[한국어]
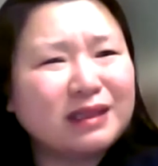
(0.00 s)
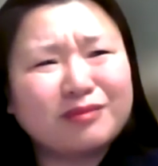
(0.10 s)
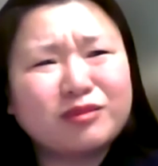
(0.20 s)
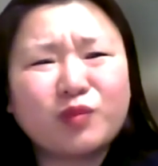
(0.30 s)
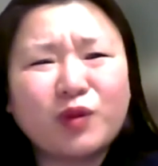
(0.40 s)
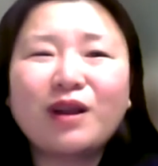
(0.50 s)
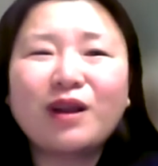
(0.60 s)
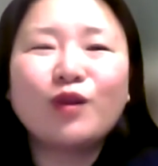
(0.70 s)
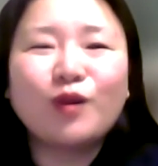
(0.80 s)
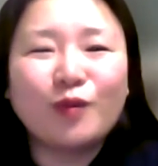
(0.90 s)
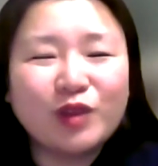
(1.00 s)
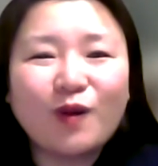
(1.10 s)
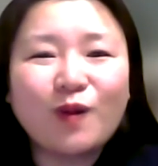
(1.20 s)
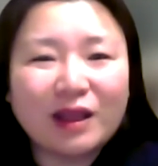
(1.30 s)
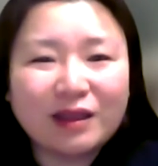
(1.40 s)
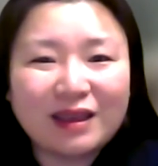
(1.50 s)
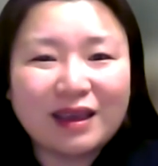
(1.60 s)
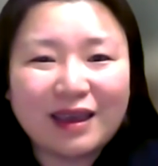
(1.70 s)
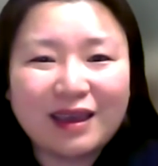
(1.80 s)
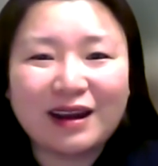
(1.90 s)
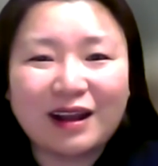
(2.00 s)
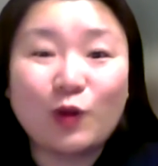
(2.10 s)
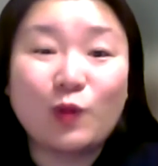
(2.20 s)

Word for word: 특별한 건 없는 것 같아 라고